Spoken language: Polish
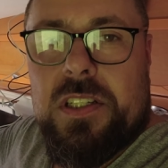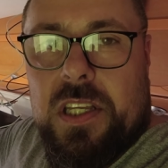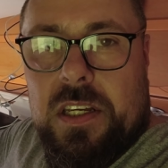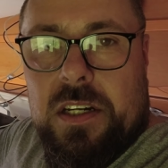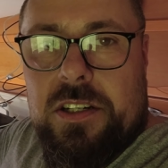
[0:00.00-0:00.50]
jest
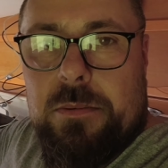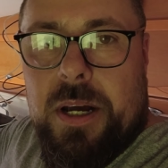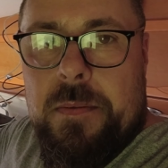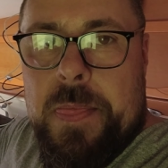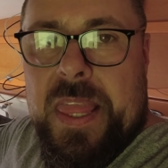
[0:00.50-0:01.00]
tak jak
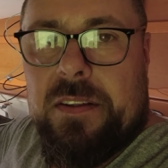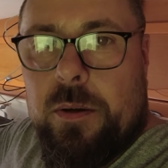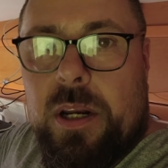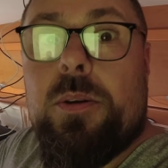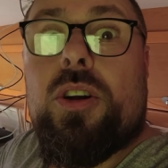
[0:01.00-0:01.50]
trzeba.
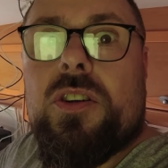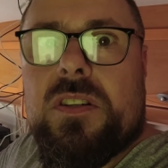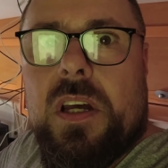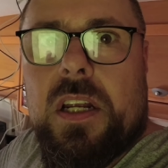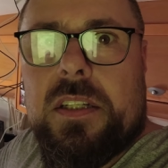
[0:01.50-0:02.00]
Dobra, biorę
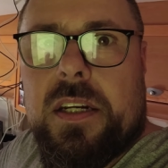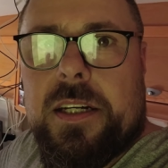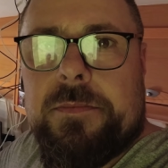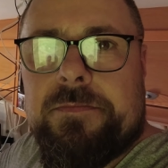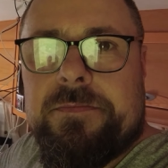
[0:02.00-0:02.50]
się za
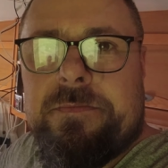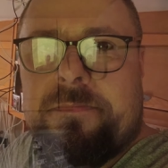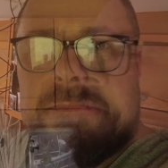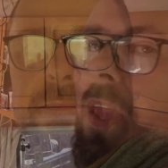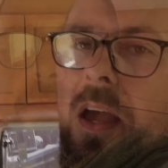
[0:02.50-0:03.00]
elektrykę.
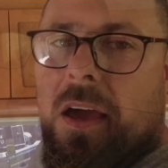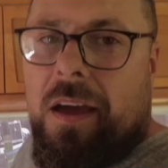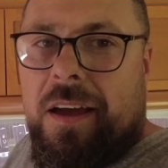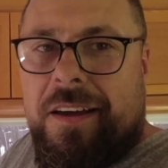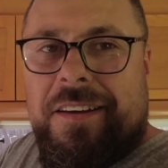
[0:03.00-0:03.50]

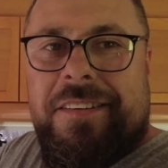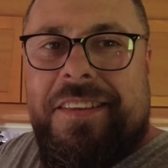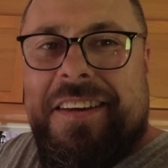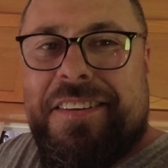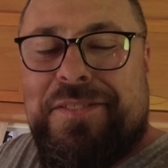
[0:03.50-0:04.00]

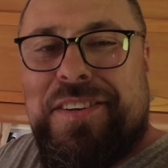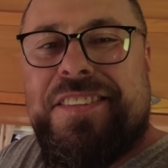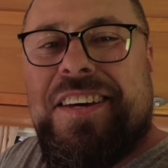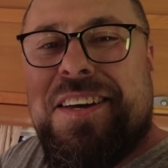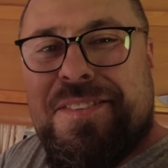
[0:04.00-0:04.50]
Teraz
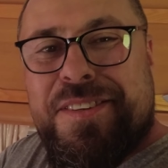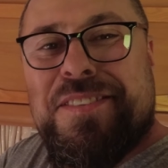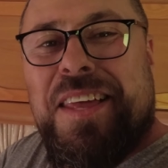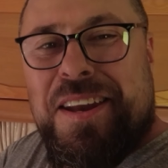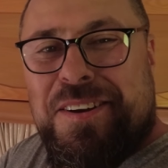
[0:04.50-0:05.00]
wracając do
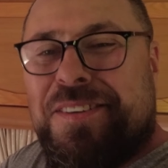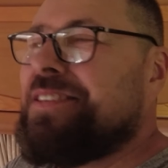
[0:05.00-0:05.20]
starego